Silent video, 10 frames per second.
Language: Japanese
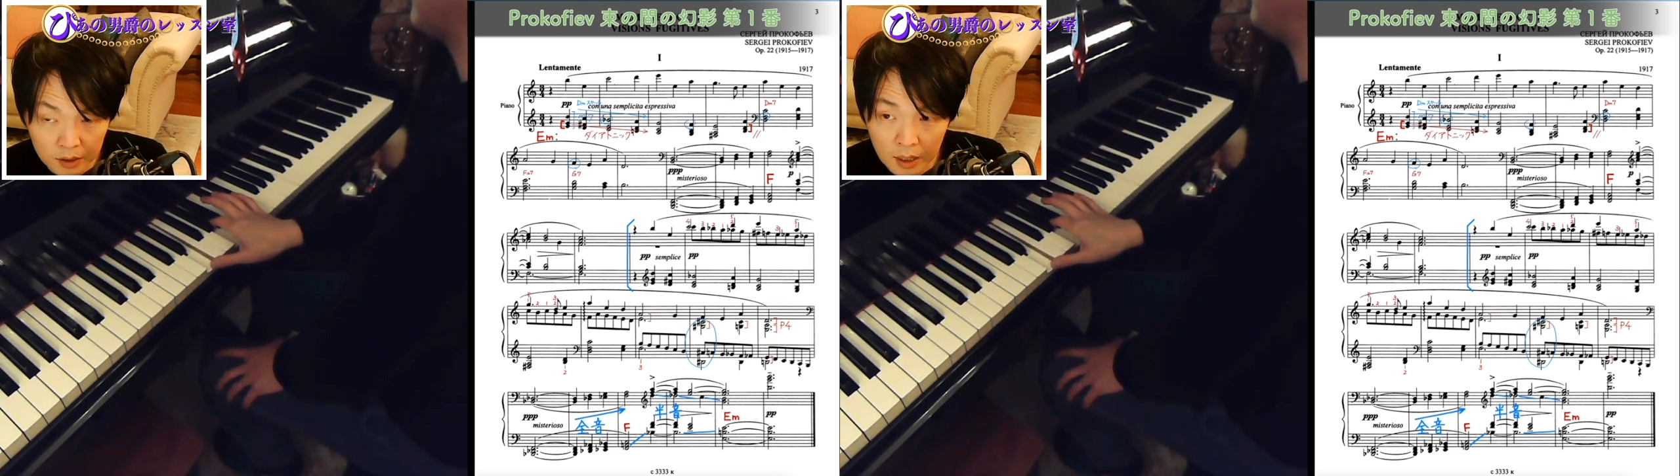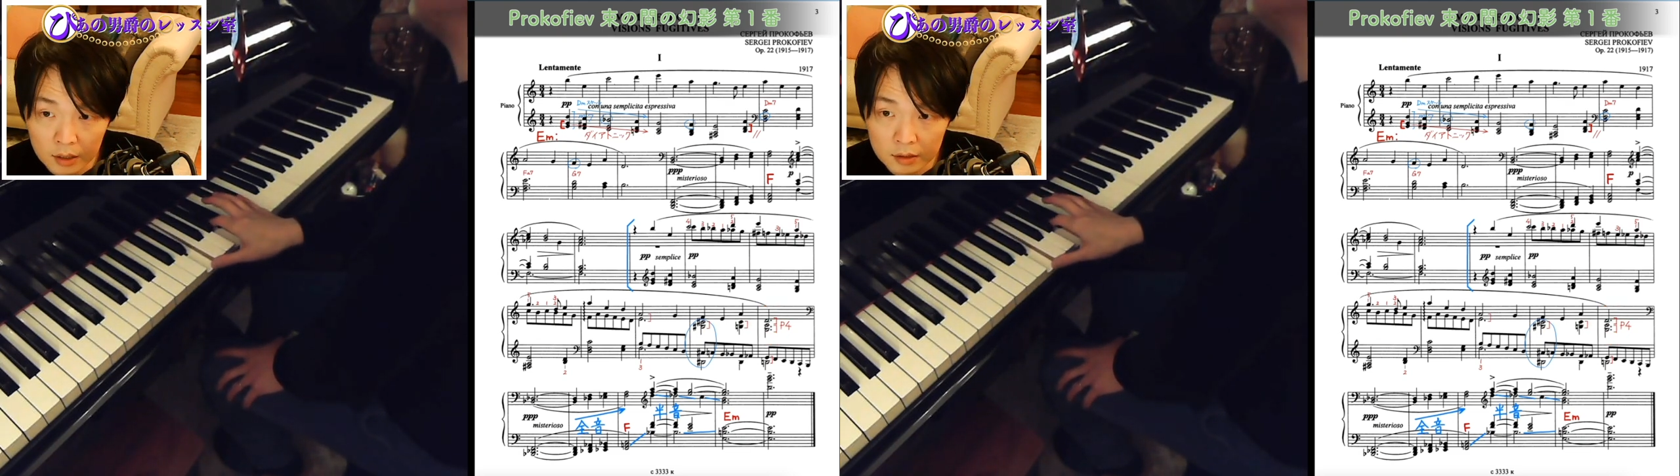
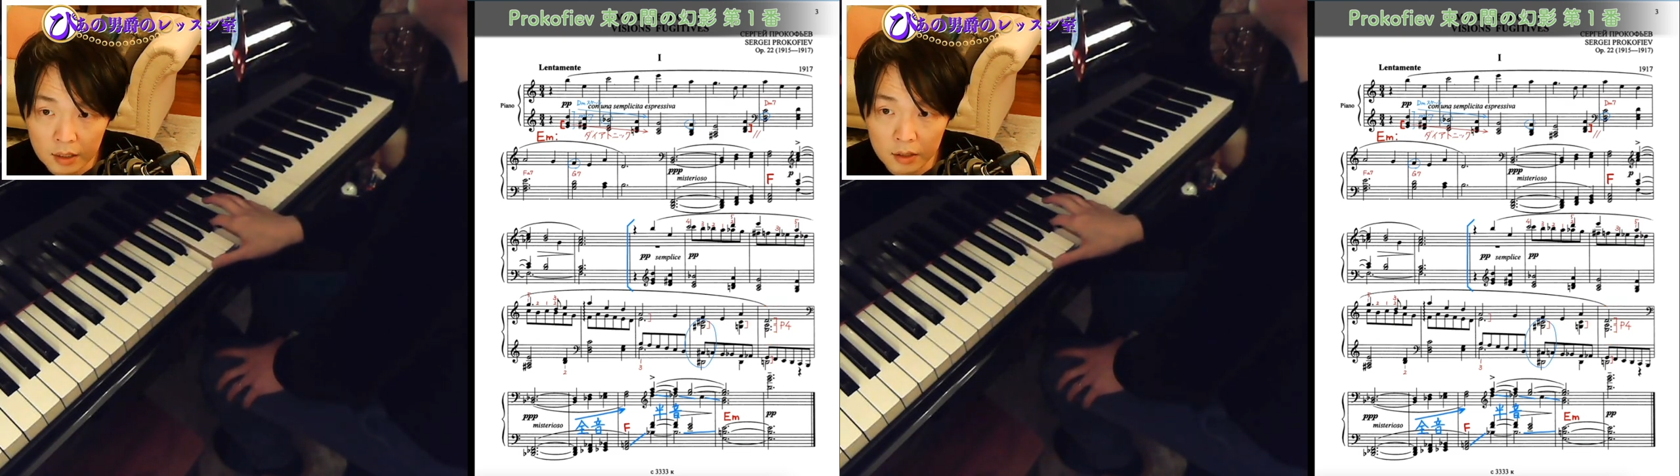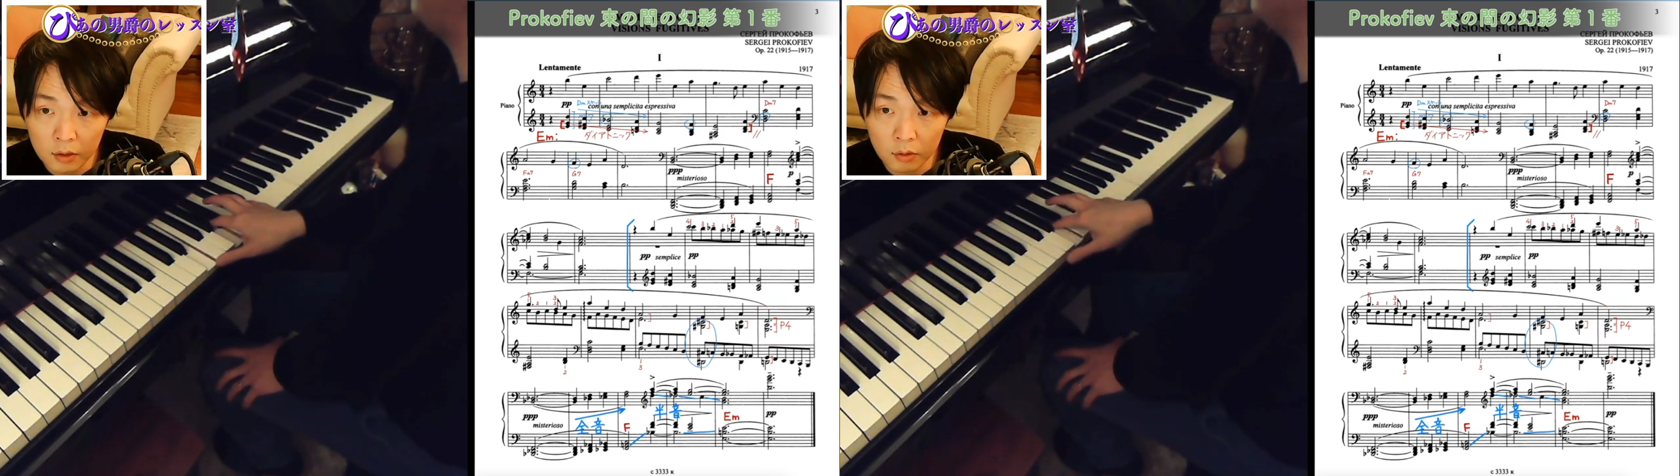完
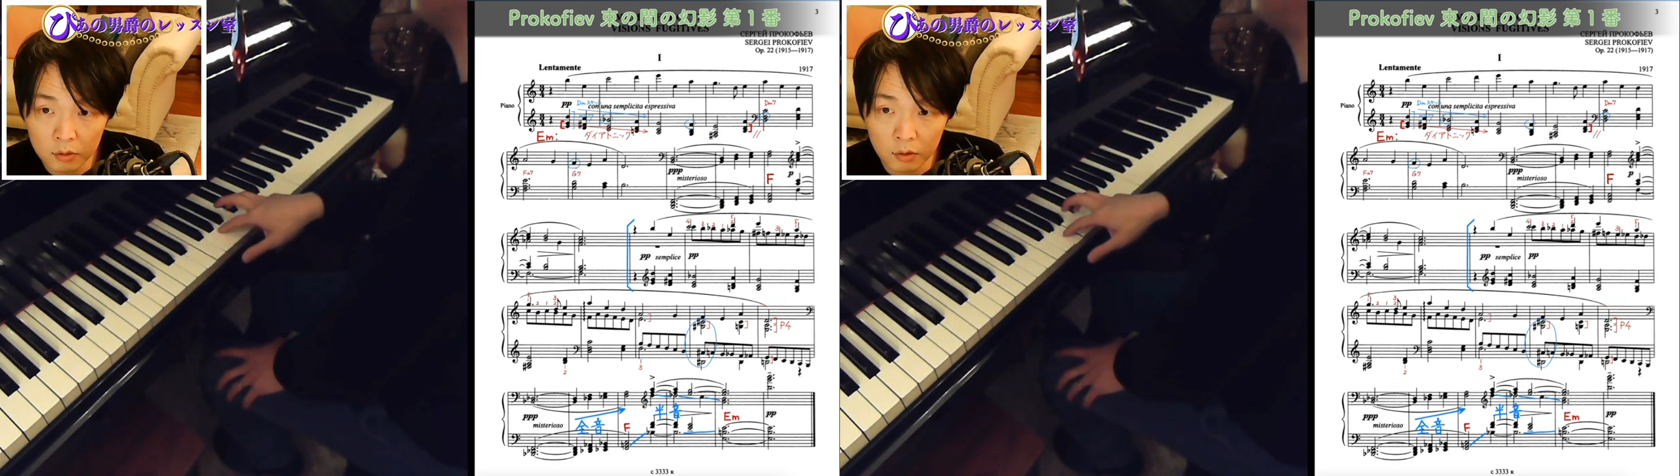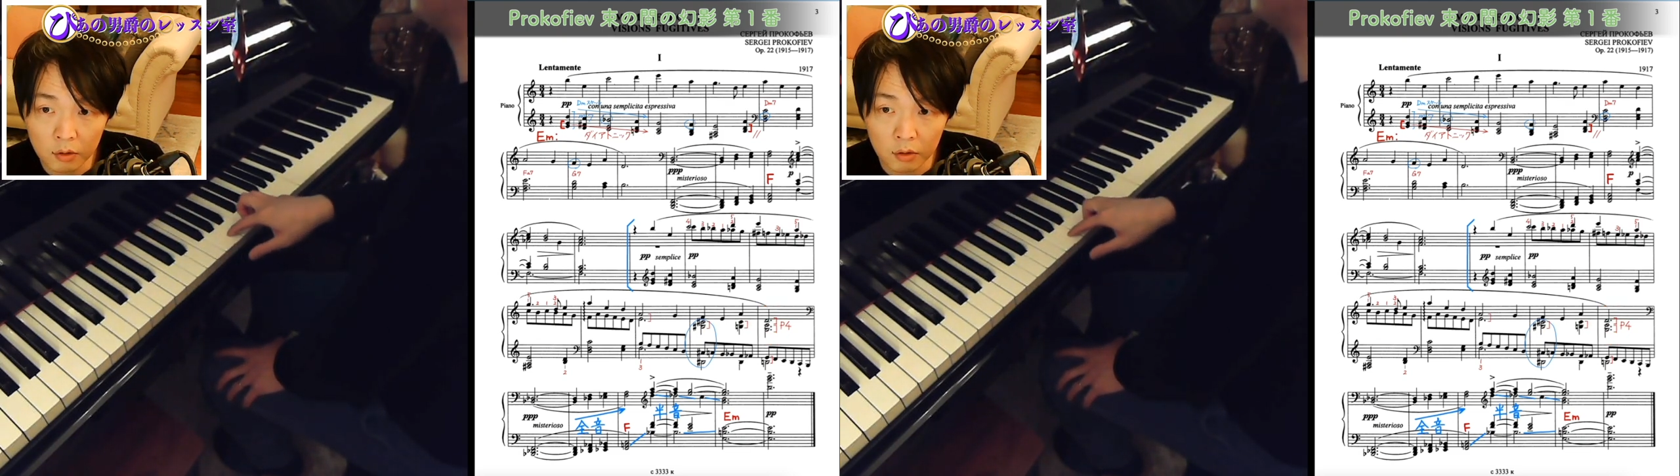全4
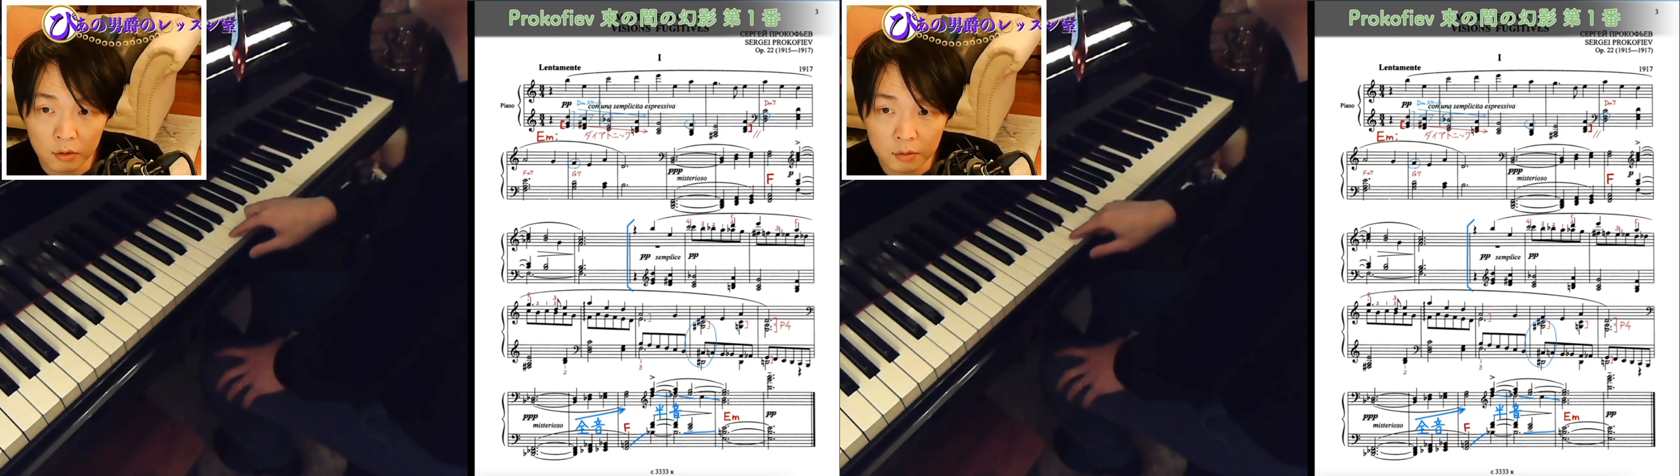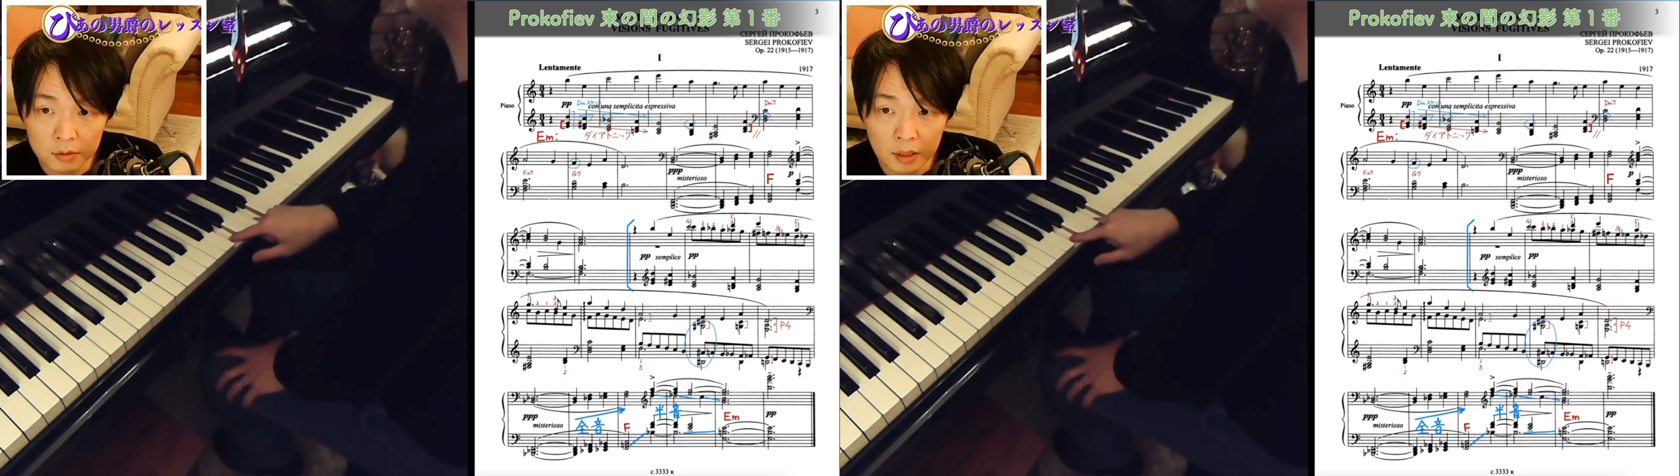度
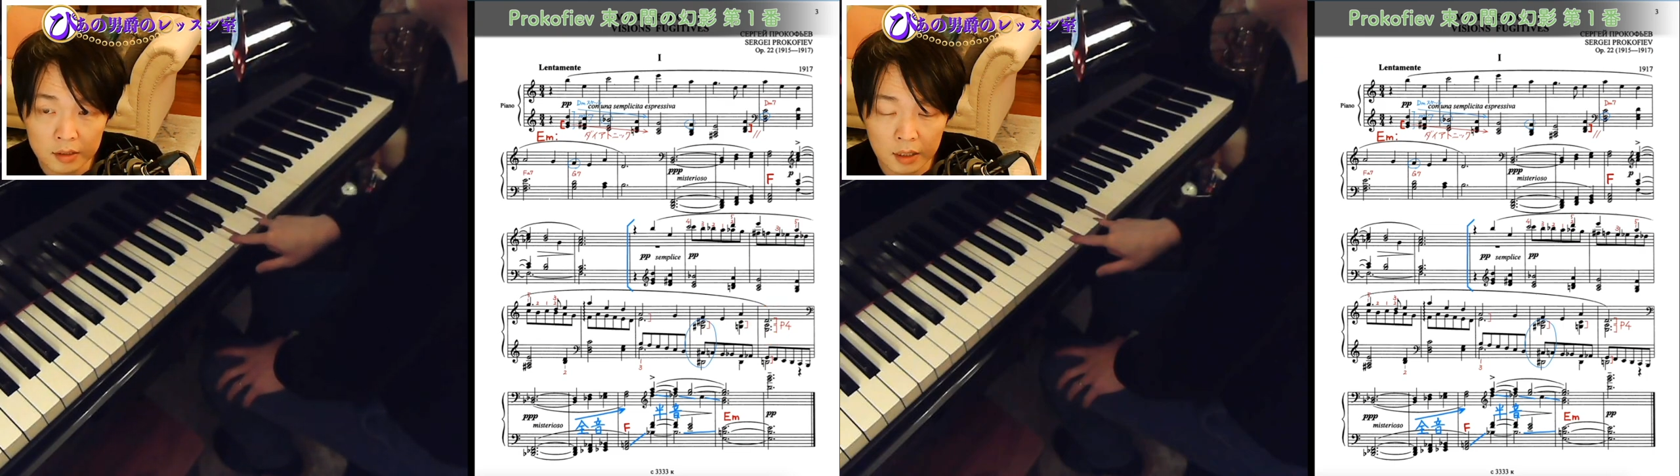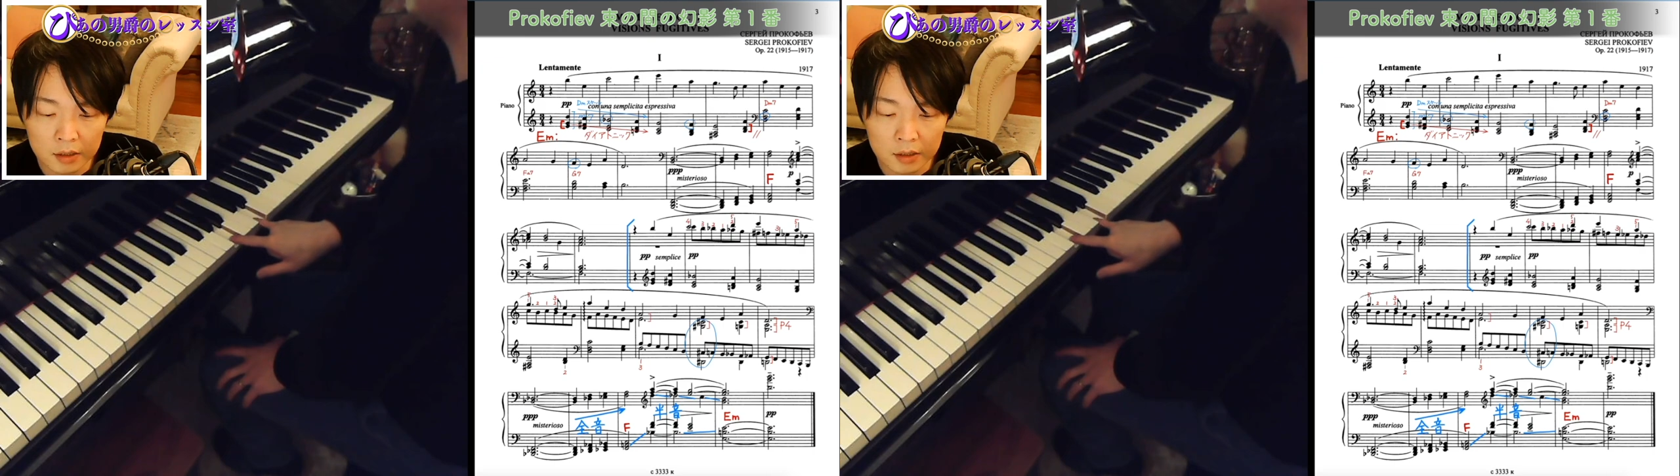を2